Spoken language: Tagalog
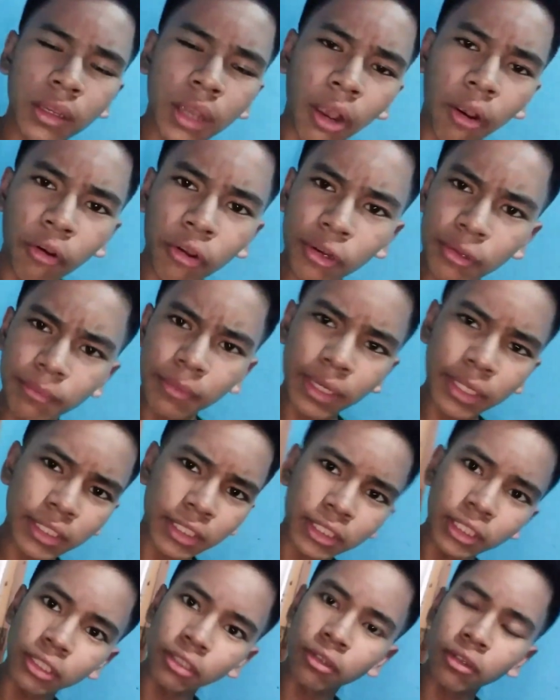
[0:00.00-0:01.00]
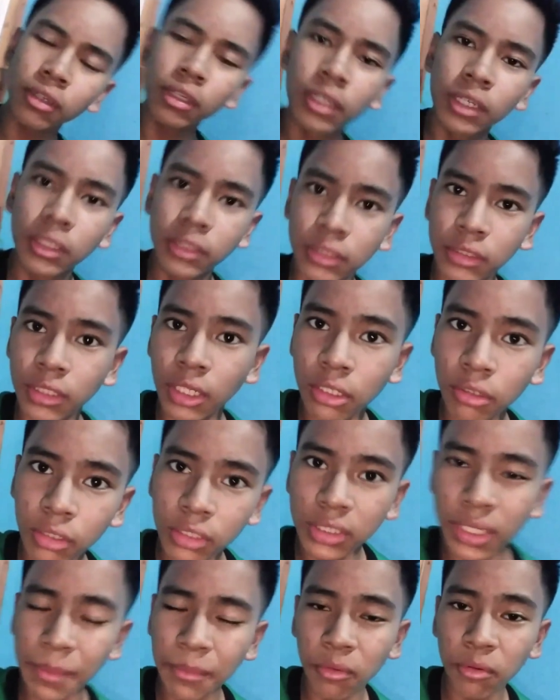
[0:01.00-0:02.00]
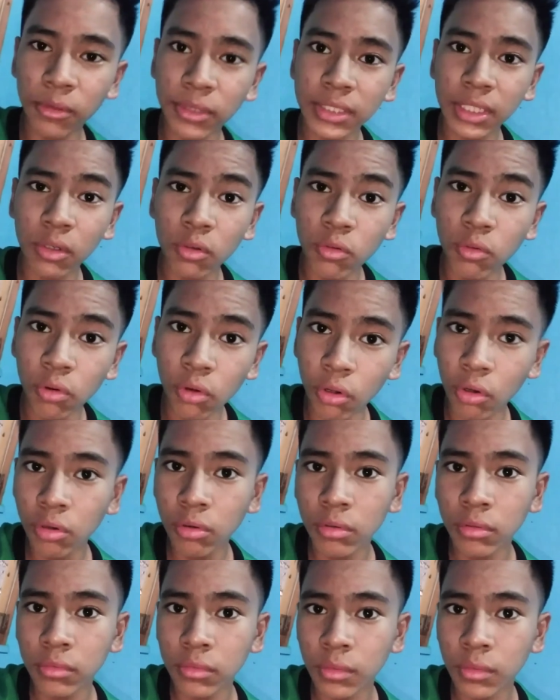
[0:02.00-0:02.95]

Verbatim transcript: Ako lang mag-isa dito. Dahil yung kasama kong isang ulo,